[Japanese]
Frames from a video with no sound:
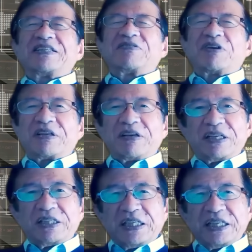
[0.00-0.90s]
我々
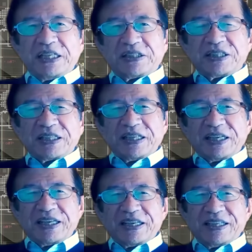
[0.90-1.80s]
人間ってのは
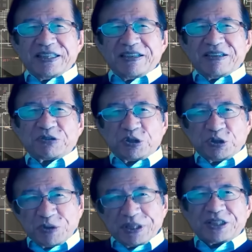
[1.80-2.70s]
ね、普通
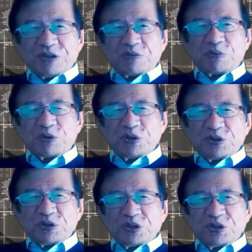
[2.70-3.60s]
はですよ、もの
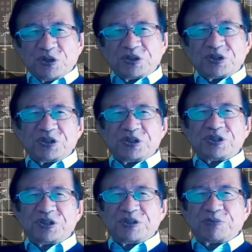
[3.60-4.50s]
すご
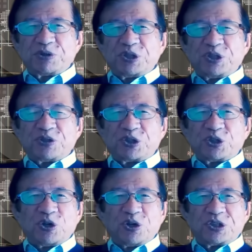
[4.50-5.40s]
く物理の基
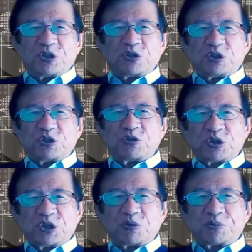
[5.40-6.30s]
礎、基礎中の
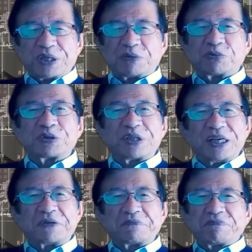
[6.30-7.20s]
基礎みたいなもん
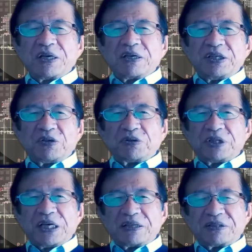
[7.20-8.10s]
で、理論
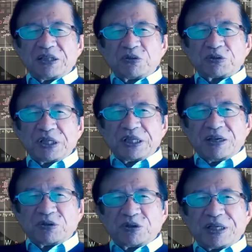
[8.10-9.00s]
である程度押せない
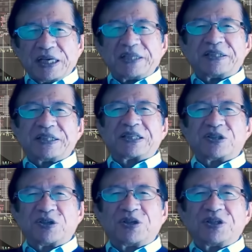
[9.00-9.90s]
ことはないんですけ
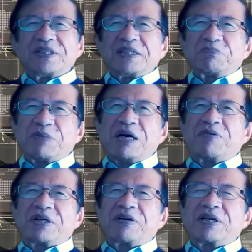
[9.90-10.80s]
ど、まあ
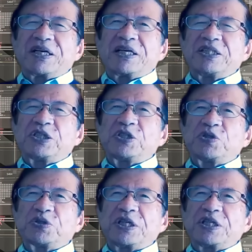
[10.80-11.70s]
我々が日
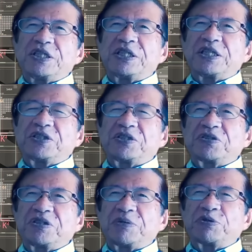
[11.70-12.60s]
常的に接す
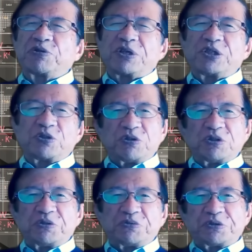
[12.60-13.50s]
るようなものは非常
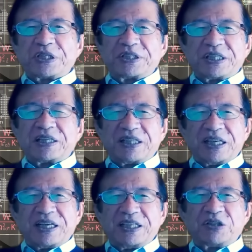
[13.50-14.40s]
に複雑なん
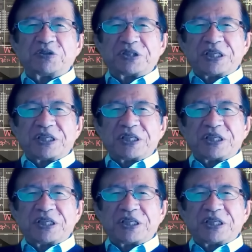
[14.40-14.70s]
で、理論じゃ